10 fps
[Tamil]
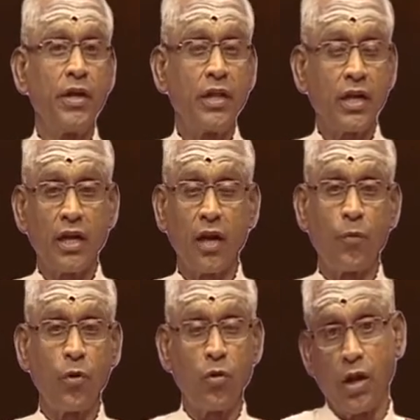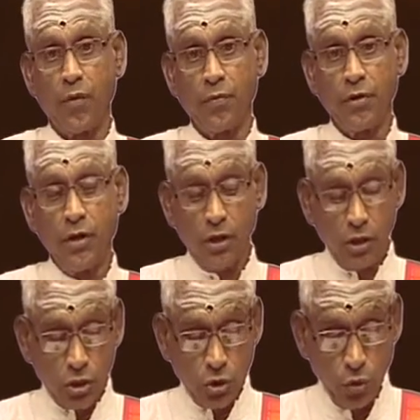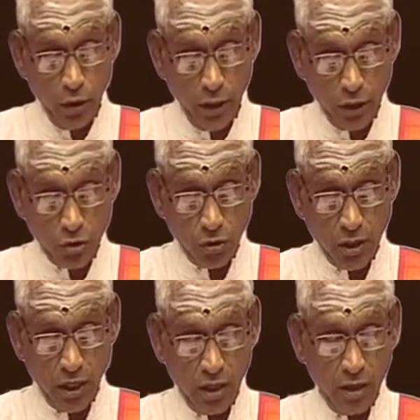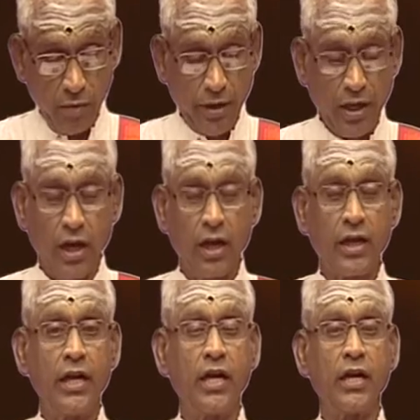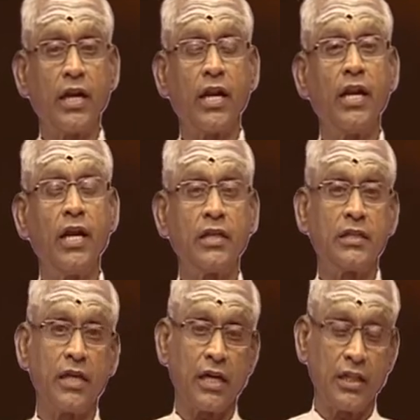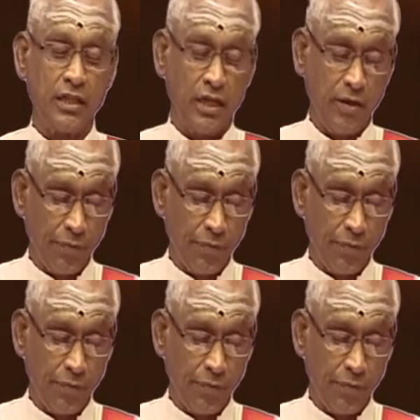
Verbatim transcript: இதற்கு நாம் பொருளலாம் சு என்று சொன்னால் மேலான நல்ல சிறந்த